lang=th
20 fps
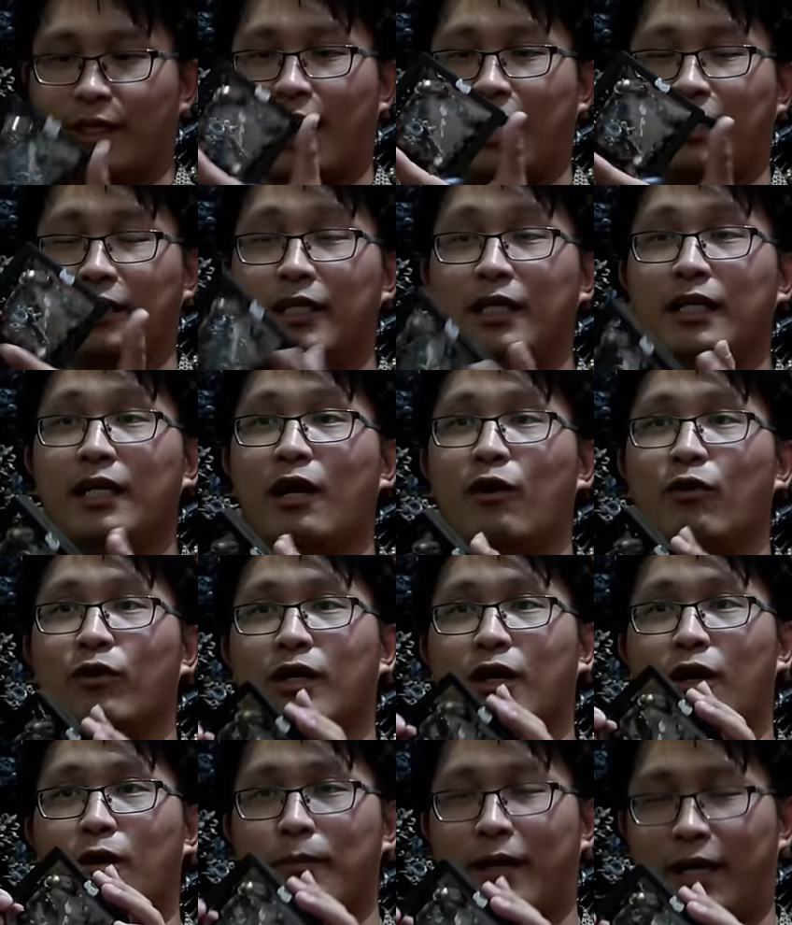การที่เรา
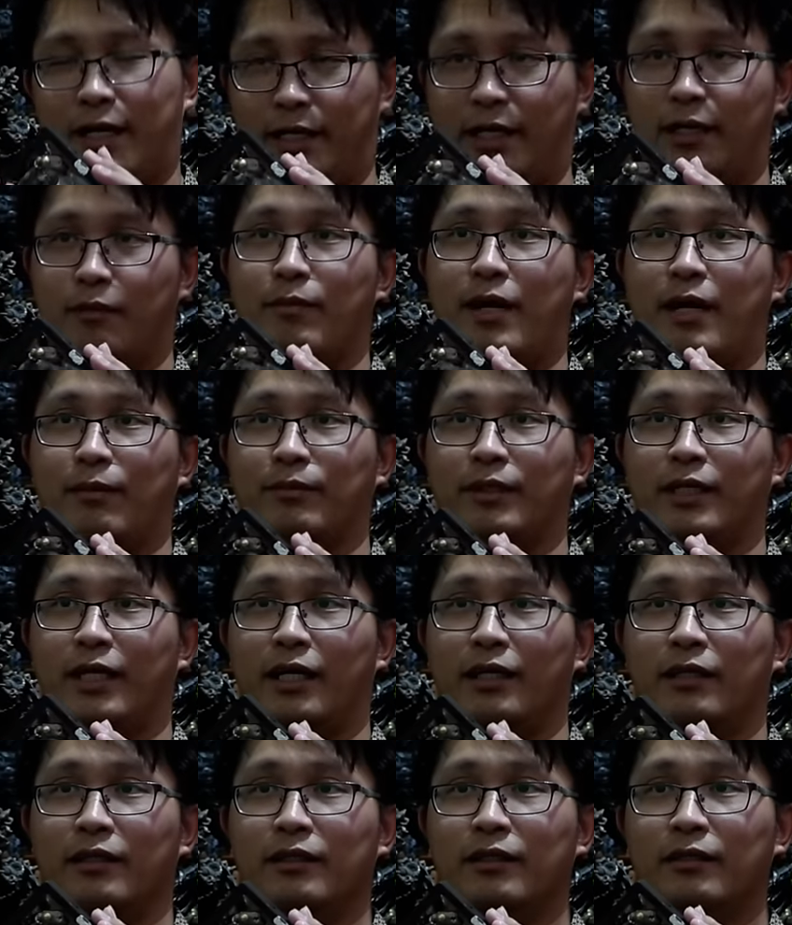เข้ามาเห็นแบบ
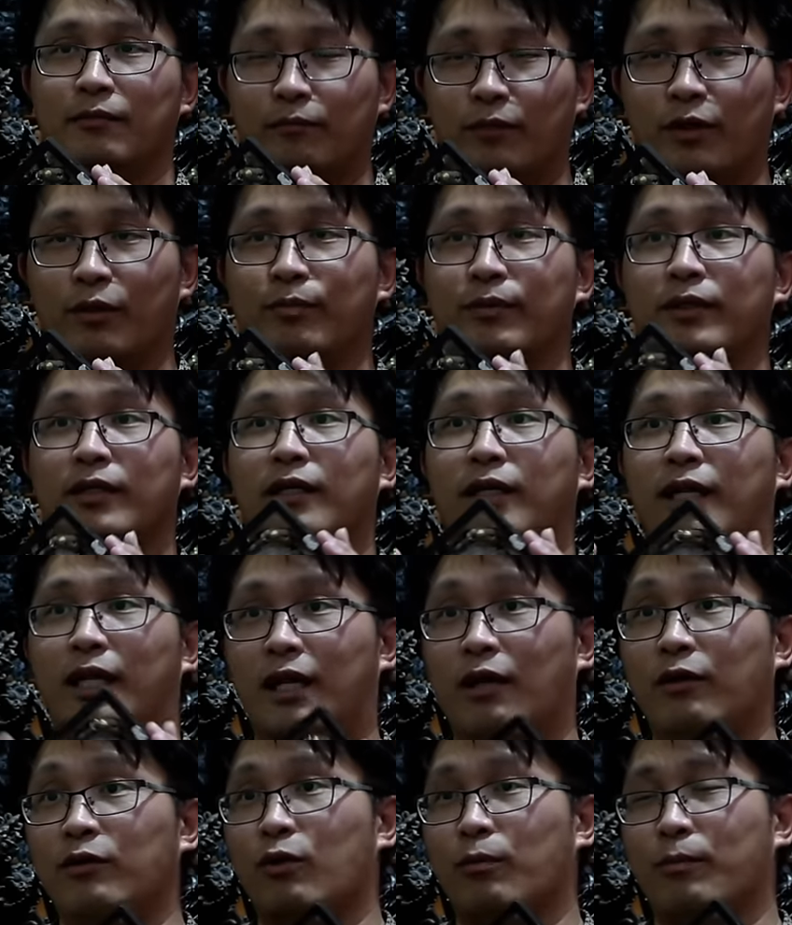เนี้ยปุ๊บแล้
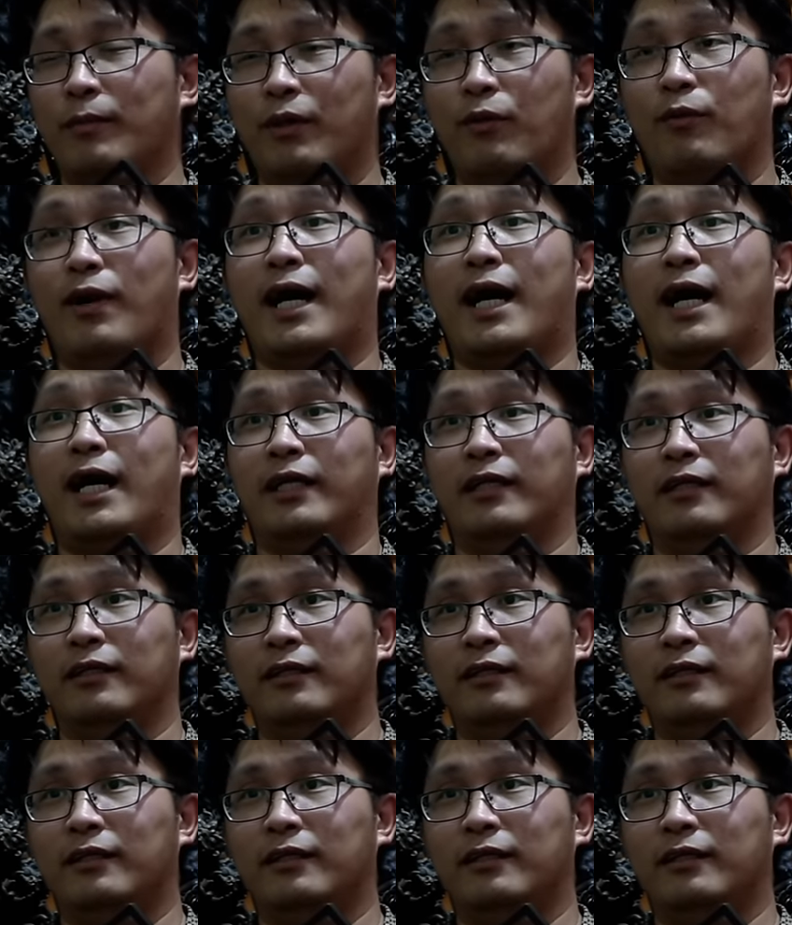วเรายกมือไหว้